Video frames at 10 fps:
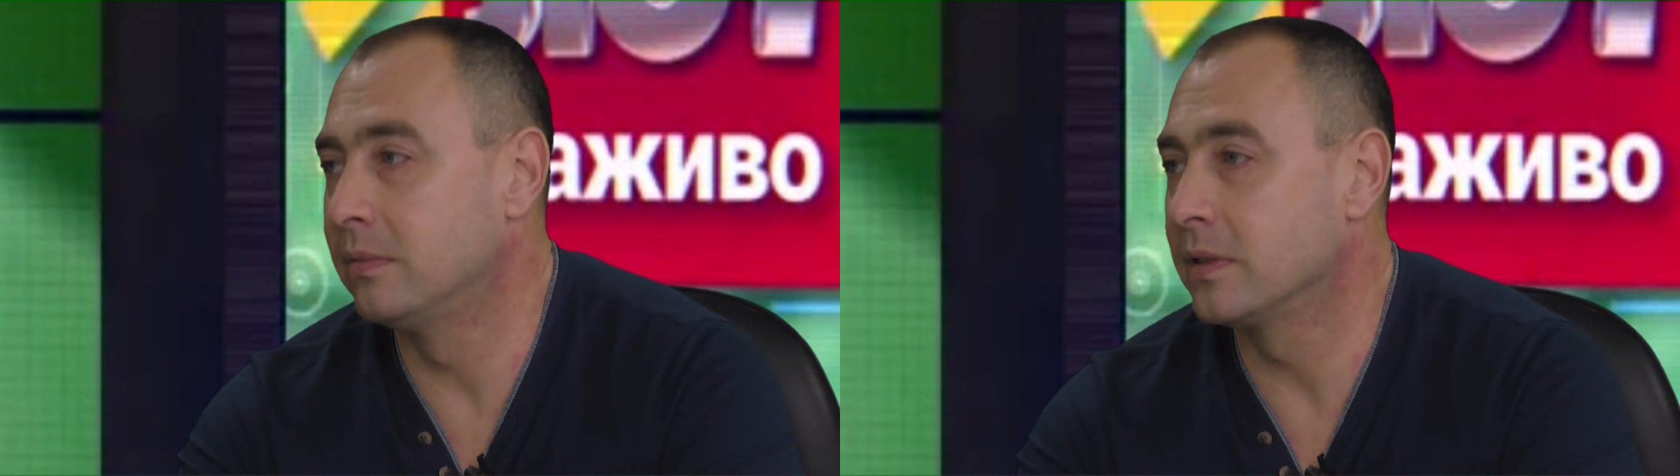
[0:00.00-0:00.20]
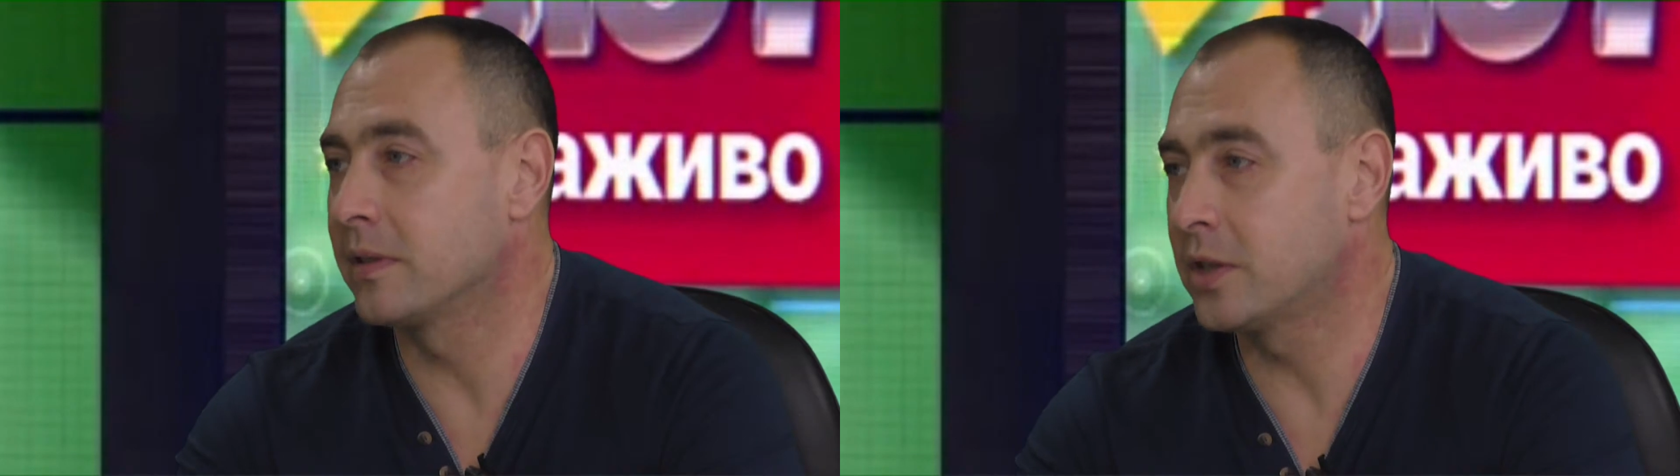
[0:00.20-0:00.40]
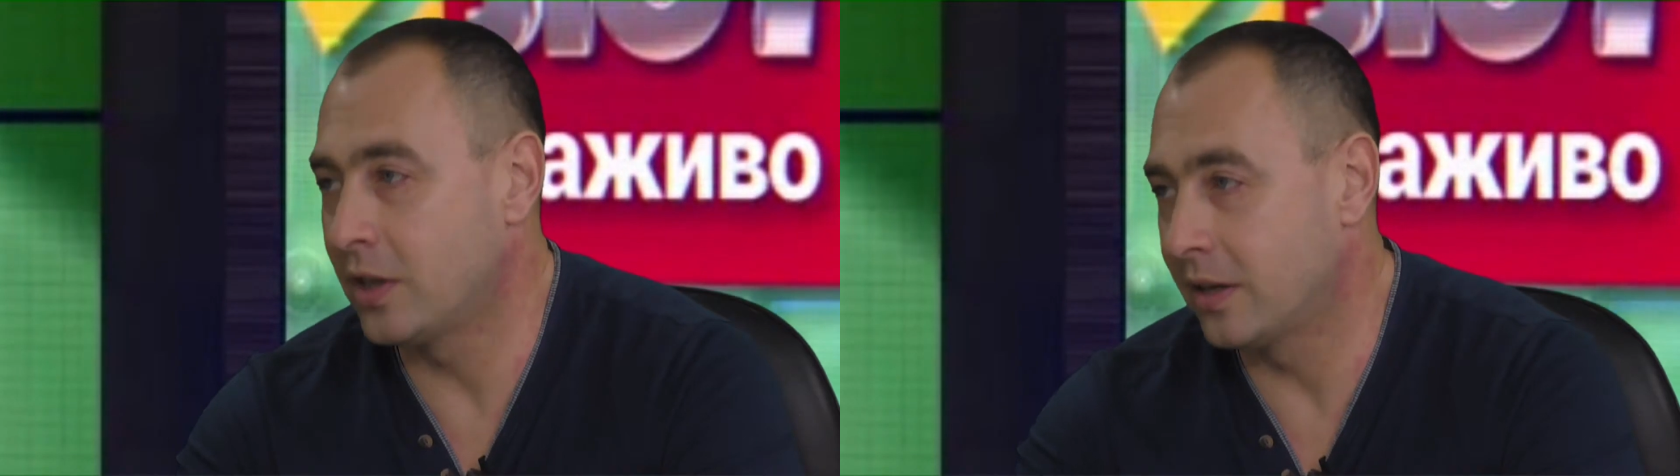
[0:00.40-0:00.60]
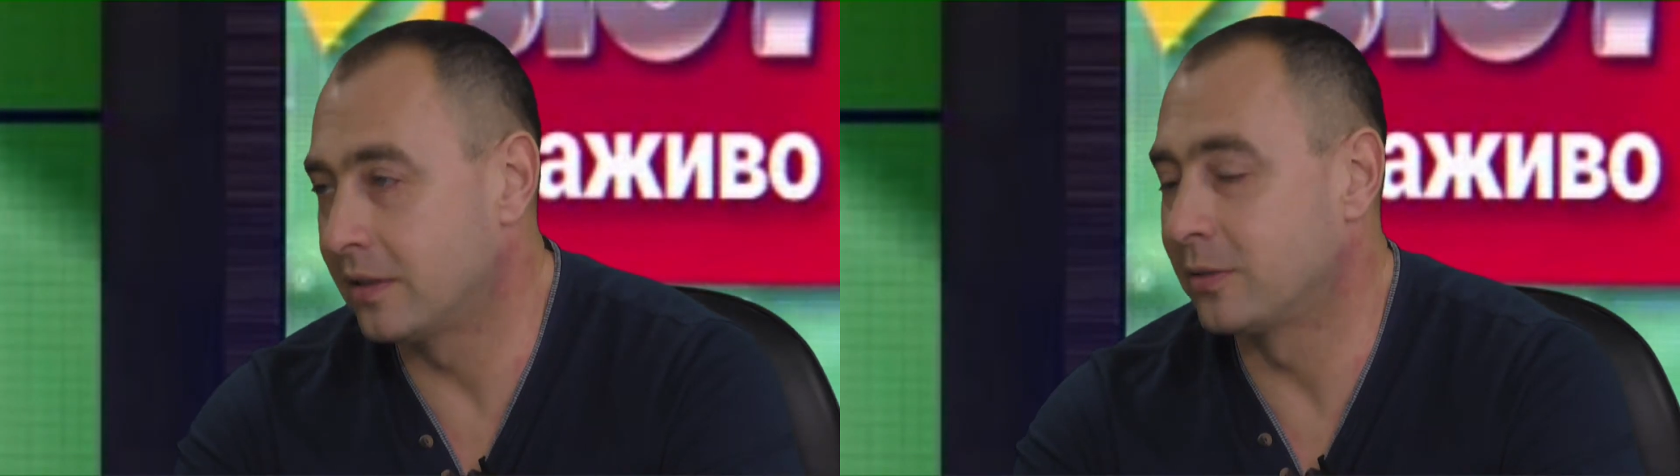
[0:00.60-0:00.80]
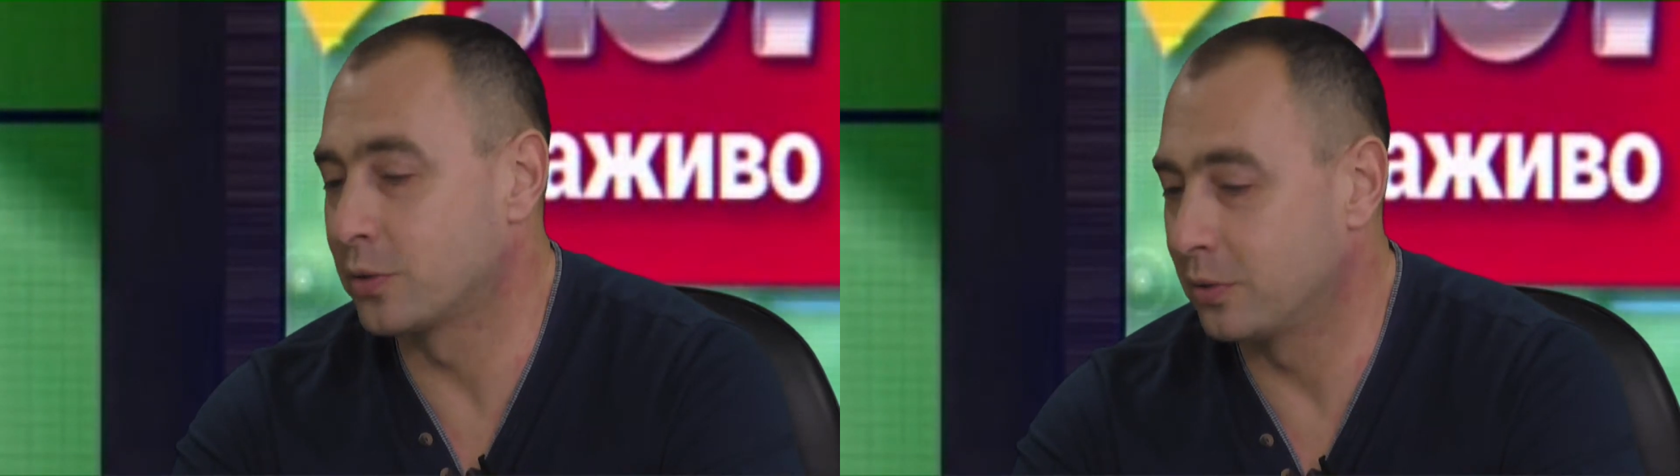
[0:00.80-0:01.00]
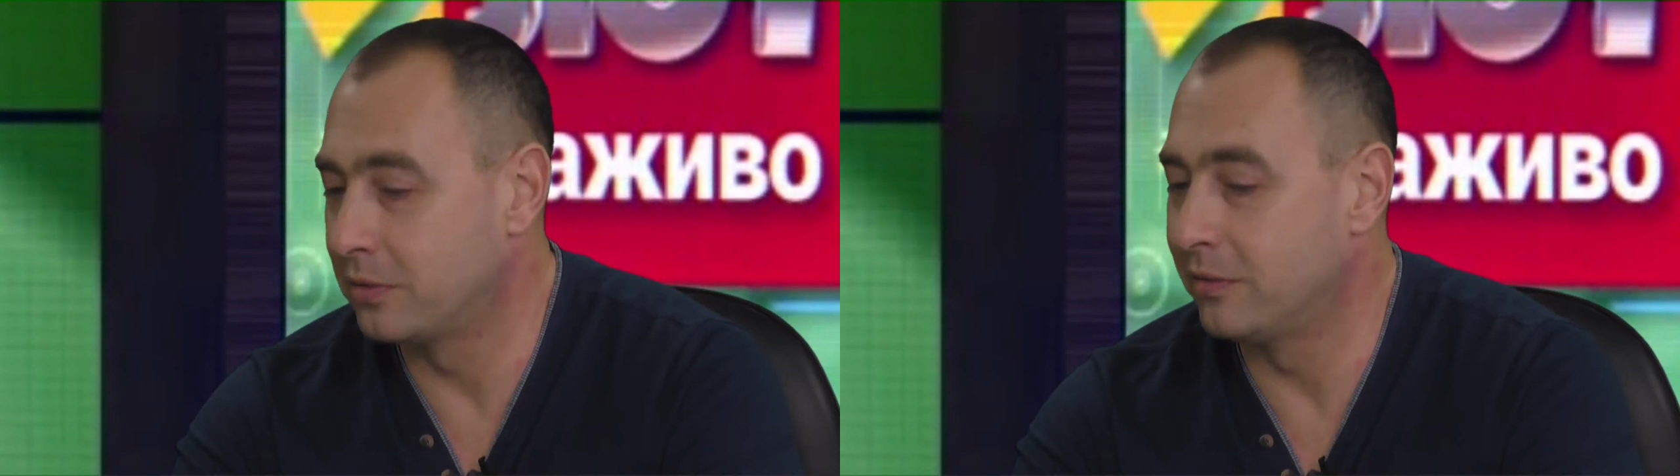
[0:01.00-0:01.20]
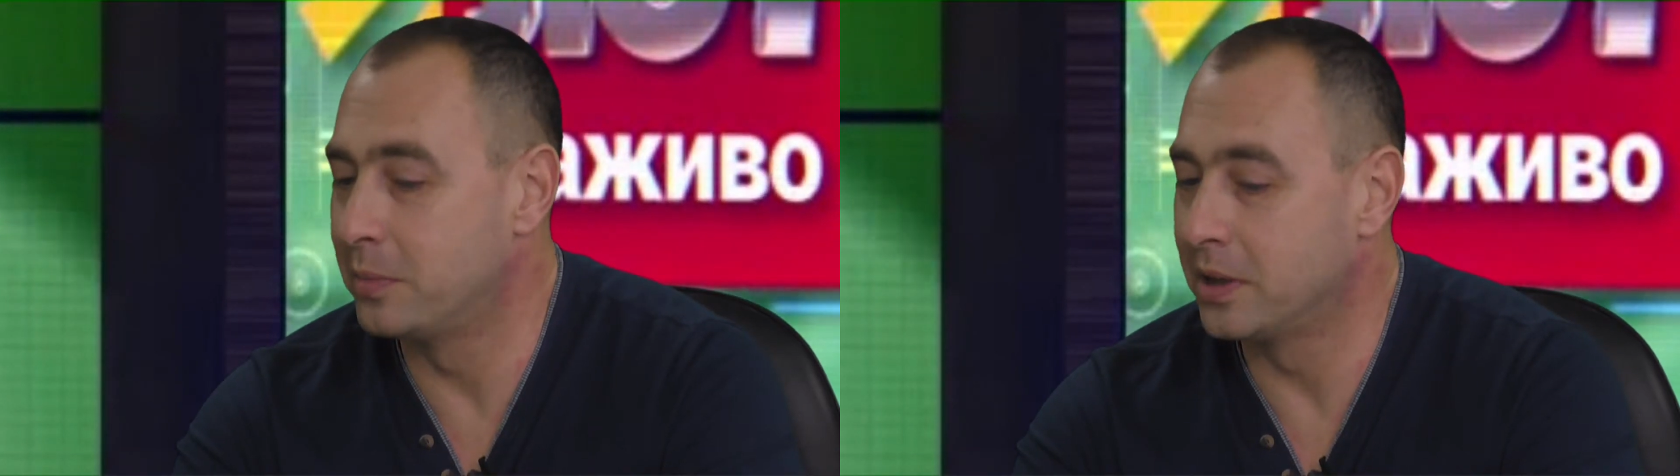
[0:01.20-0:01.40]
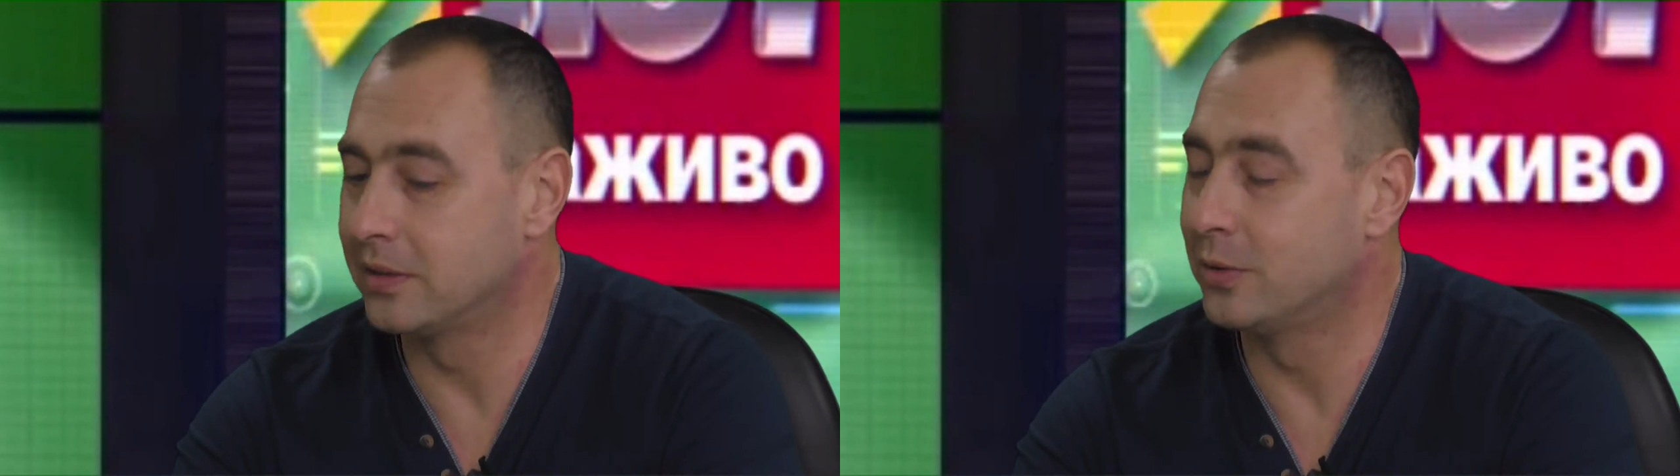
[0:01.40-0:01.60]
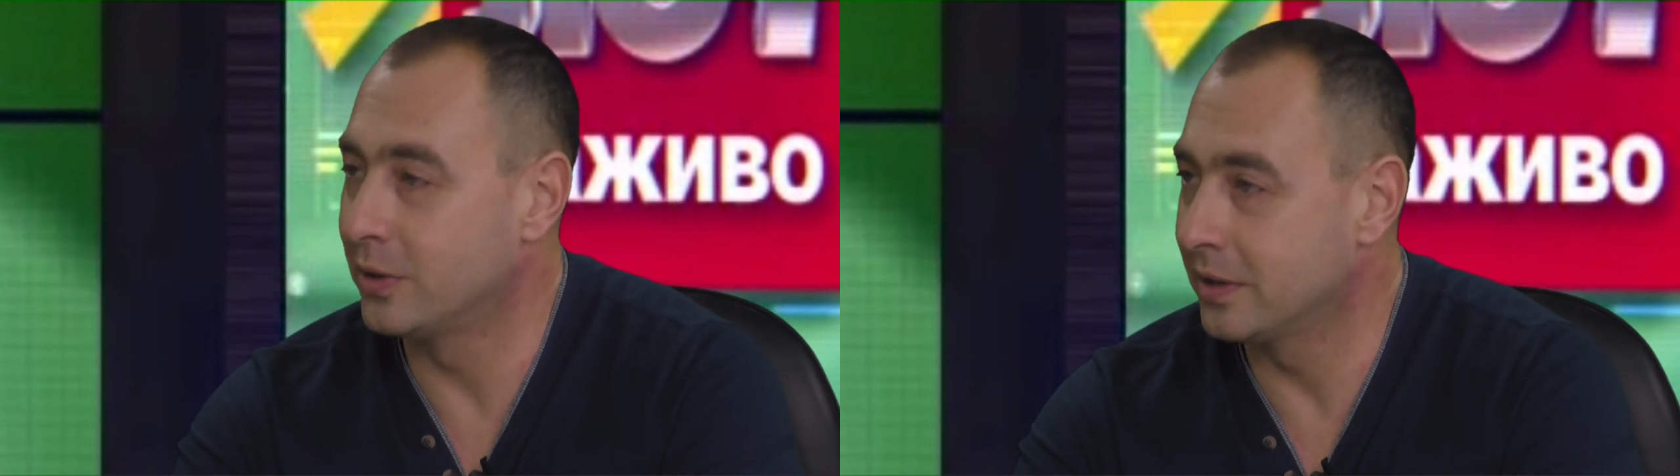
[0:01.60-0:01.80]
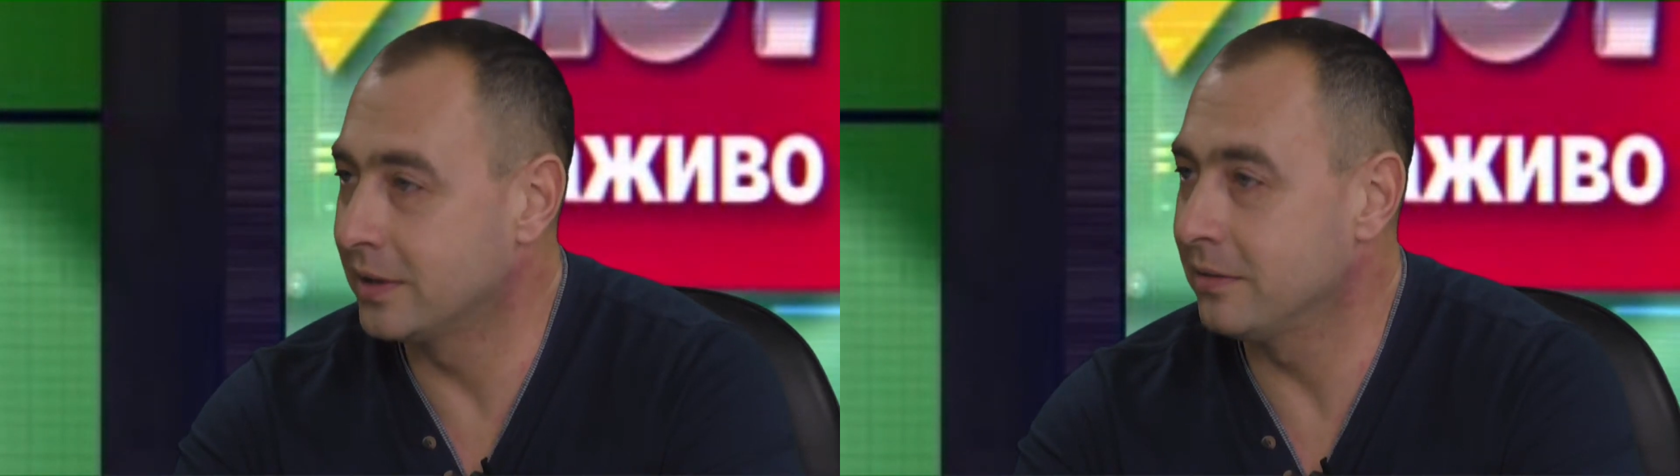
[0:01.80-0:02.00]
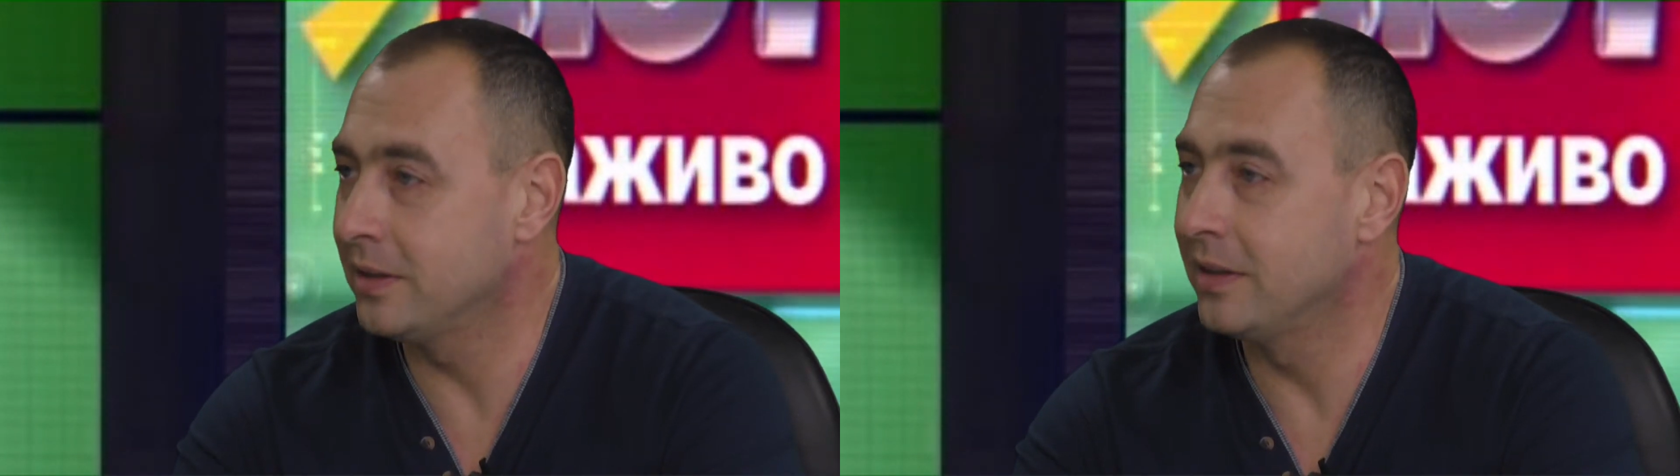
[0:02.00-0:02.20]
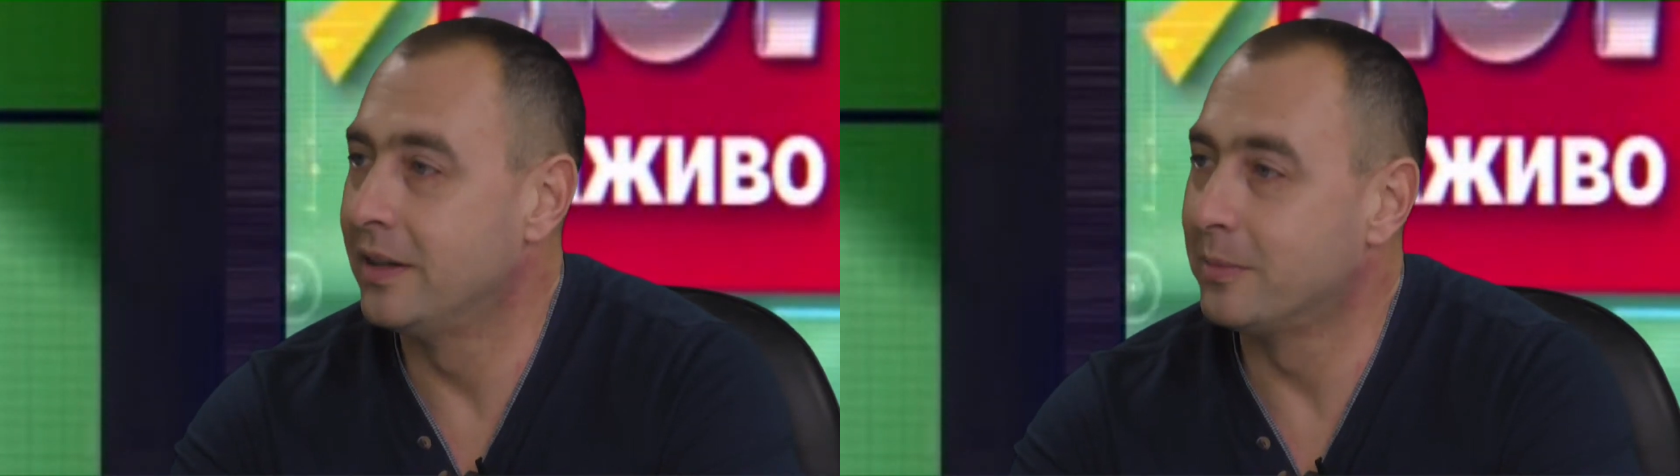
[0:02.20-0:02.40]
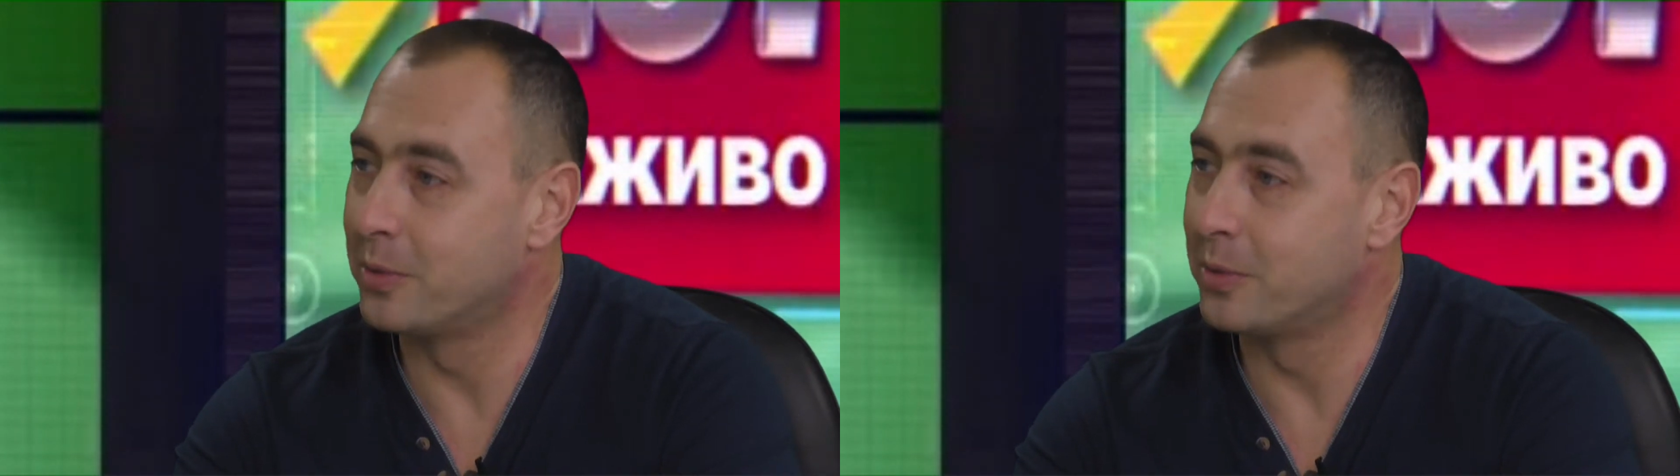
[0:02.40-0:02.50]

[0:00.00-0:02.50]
Возвращает то, что у него было до этого,